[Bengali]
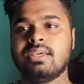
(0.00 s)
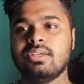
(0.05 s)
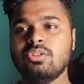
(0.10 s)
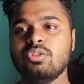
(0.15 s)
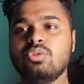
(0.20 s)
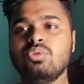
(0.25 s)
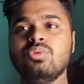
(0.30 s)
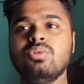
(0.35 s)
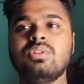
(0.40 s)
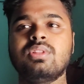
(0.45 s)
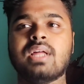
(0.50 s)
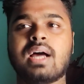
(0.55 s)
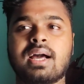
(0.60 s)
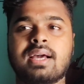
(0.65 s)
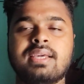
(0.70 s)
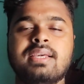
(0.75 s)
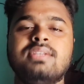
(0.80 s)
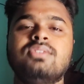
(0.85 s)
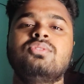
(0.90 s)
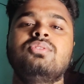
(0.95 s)
কিন্তু
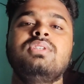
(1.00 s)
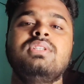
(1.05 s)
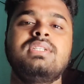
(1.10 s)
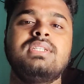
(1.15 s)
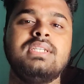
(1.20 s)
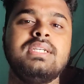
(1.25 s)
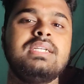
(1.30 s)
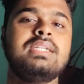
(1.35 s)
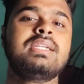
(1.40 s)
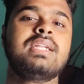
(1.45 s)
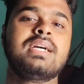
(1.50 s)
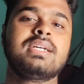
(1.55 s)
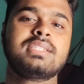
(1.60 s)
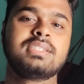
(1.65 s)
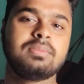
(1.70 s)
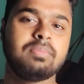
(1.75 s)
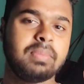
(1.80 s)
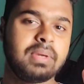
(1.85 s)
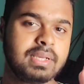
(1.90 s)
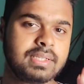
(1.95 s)
তাকে যদি
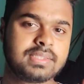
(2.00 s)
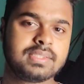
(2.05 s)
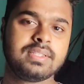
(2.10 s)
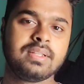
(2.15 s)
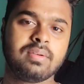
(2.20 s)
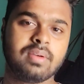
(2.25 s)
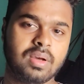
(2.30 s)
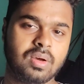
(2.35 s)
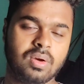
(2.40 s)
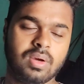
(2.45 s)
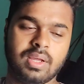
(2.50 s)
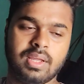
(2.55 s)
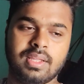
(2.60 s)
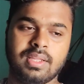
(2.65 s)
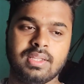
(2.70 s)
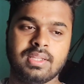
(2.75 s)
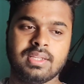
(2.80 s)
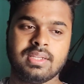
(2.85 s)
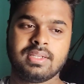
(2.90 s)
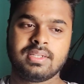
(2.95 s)
ঠিকঠাক স্পেস দেওয়া হয়
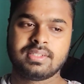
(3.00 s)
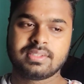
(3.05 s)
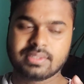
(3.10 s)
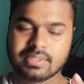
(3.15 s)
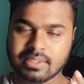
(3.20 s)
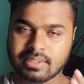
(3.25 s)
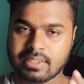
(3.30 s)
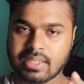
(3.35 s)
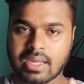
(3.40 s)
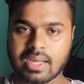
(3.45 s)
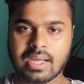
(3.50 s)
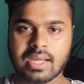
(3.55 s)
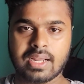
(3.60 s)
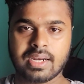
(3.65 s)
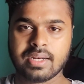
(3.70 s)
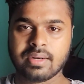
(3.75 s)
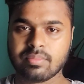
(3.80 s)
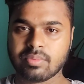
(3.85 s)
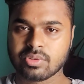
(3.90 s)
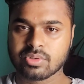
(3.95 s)
সে
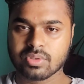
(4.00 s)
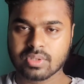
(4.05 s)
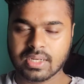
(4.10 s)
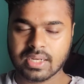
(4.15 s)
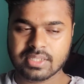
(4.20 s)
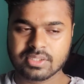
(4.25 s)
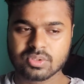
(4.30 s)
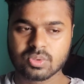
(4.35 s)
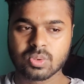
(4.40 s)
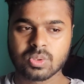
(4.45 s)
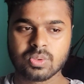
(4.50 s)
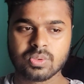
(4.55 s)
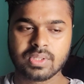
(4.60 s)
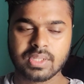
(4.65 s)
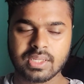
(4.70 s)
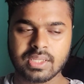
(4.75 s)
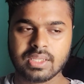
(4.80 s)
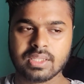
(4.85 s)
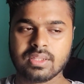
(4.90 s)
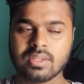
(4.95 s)
দাহারের মতো কাজ করেও
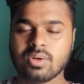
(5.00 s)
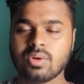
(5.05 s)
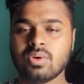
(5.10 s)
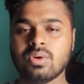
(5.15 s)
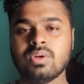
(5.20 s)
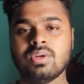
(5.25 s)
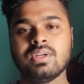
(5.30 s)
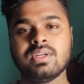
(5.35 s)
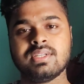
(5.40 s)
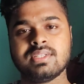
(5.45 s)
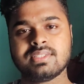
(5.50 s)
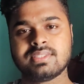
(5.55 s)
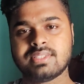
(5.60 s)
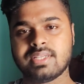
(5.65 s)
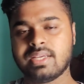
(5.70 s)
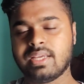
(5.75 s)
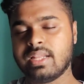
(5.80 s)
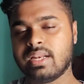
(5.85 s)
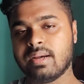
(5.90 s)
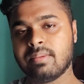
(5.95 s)
দেখিয়ে দিল
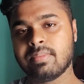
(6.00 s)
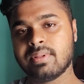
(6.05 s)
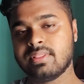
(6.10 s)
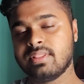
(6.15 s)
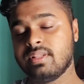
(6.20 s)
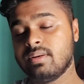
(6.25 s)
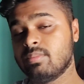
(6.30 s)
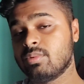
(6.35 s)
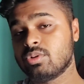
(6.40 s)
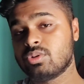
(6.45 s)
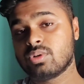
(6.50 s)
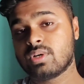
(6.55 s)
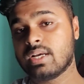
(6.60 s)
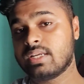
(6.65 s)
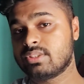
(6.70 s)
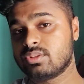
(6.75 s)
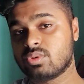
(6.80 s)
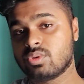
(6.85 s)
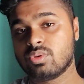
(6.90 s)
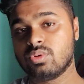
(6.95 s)
সে হীরামান্দির মতো
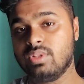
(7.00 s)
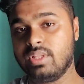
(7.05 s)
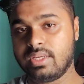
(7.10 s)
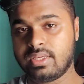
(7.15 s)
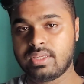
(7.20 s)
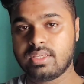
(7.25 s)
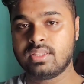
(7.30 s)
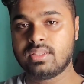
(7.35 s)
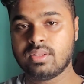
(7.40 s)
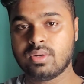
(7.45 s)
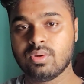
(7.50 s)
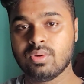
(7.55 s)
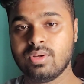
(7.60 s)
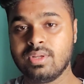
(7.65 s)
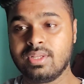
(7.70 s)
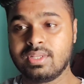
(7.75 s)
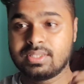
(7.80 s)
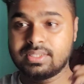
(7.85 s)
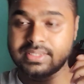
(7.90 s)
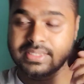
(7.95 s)
কাজ করেও দেখিয়ে দিল
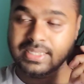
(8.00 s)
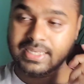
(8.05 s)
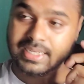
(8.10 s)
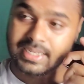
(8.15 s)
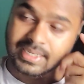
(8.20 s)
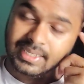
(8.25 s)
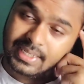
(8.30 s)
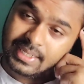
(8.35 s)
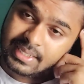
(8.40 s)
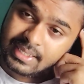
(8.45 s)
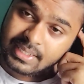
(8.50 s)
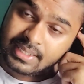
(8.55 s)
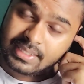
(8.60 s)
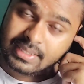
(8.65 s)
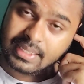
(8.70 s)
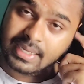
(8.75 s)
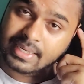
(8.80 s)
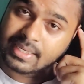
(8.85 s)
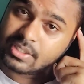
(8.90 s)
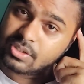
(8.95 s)
যেখানে
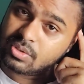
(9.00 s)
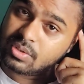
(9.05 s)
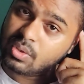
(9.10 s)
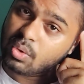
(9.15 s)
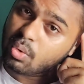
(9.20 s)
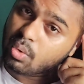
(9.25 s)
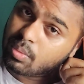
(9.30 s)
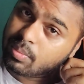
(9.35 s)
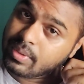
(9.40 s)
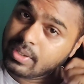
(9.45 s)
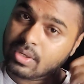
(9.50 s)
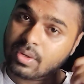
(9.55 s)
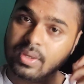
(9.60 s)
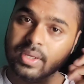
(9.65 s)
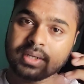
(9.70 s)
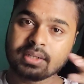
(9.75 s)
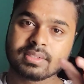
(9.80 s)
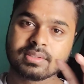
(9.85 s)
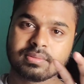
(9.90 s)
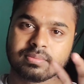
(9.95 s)
তাকে যদি
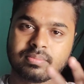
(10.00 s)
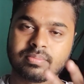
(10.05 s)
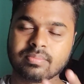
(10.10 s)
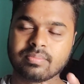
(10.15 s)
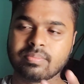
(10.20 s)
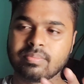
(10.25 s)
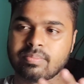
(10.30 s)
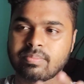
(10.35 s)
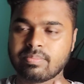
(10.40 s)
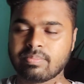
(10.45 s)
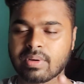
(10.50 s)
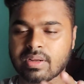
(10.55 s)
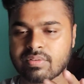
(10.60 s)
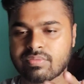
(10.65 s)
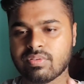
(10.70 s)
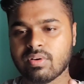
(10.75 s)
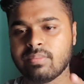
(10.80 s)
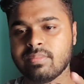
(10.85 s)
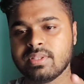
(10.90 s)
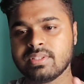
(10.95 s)
অভিনয়ের
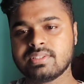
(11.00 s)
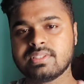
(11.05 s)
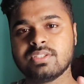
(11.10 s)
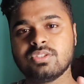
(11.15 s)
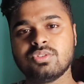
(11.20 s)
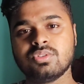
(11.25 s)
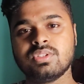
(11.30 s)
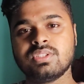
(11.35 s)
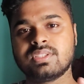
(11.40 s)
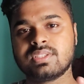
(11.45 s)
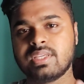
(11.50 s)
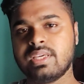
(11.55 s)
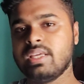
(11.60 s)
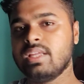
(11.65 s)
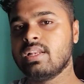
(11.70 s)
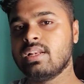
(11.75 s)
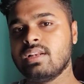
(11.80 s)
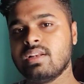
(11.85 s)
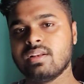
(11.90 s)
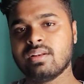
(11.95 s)
পারফরমেন্সের যদি
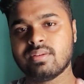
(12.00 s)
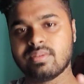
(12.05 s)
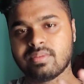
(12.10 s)
স্কিল